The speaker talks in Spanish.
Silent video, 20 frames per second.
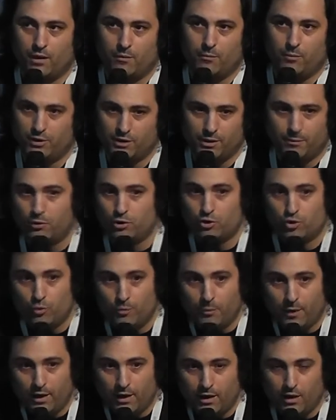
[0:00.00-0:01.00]
puede ser por
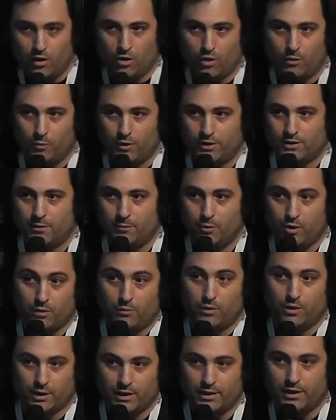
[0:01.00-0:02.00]
chusma o puede ser porque,
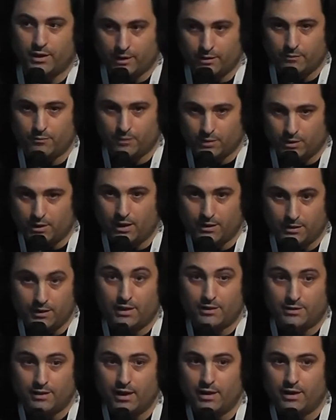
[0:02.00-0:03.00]
bueno, gente que está
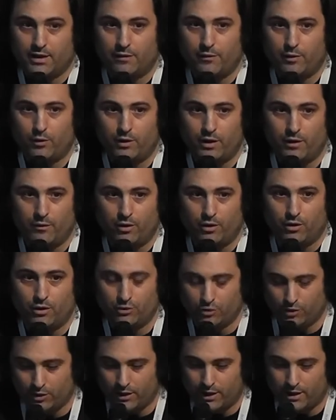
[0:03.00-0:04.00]
interesada en escribir un libro.
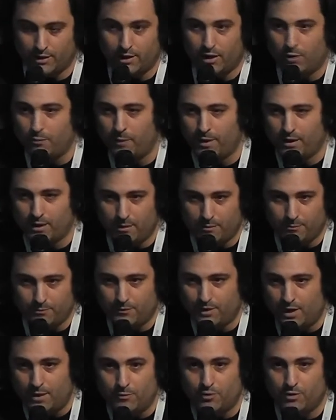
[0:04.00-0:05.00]
Entonces quería tirar un par de
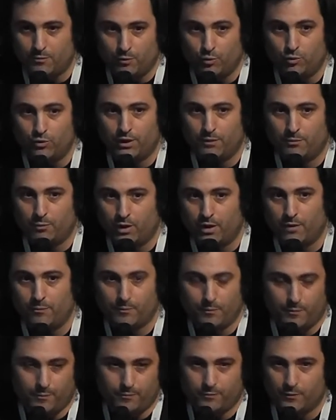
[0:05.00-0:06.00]
tips y puntas, por ahí
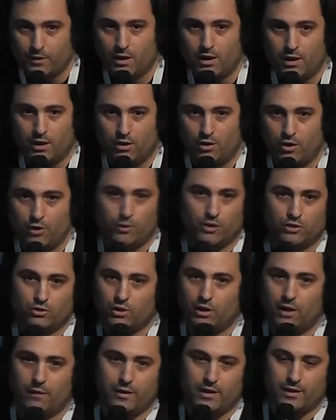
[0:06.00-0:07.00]
lo digo una
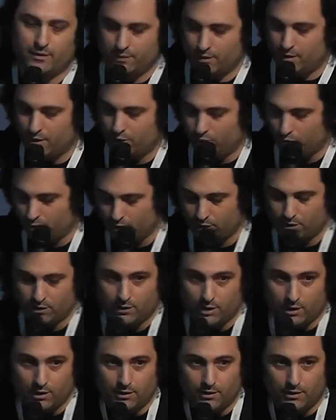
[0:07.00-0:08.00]
sola vez y listo,
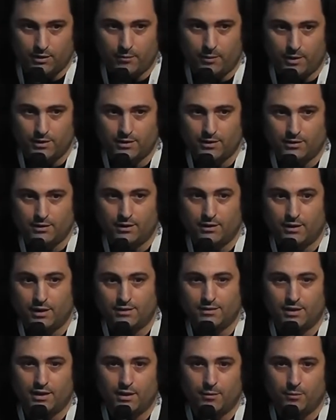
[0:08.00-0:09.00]
me parece
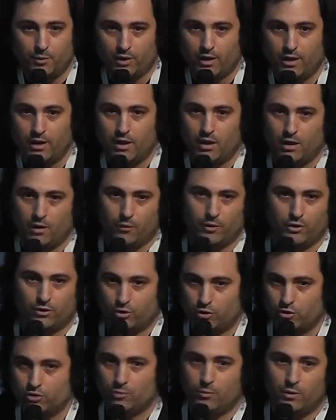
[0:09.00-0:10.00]
interesante porque, bueno,
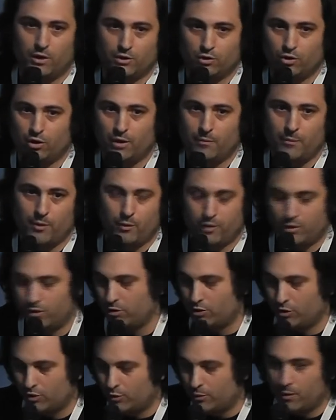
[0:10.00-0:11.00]
todos somos lectores, pero bueno,
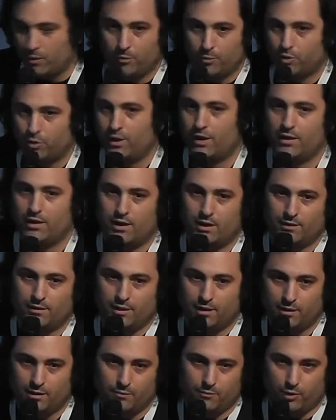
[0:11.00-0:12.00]
todos tuvimos la oportunidad de
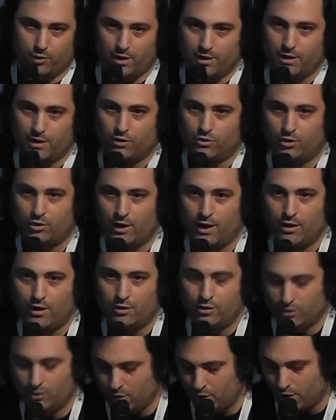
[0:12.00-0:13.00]
estar por ahí del otro
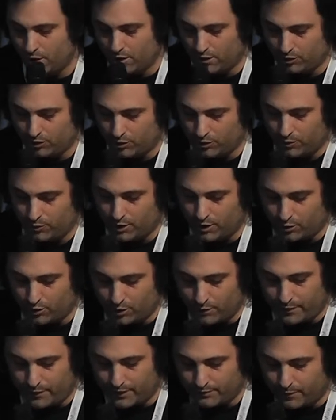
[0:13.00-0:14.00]
lado, ¿no? Entonces, bueno,
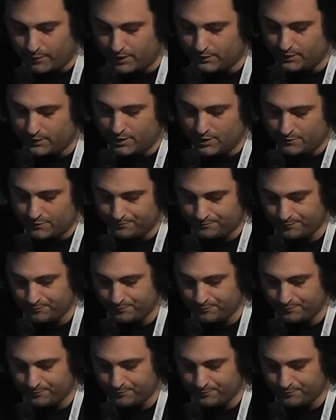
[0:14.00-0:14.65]
algo de backstage.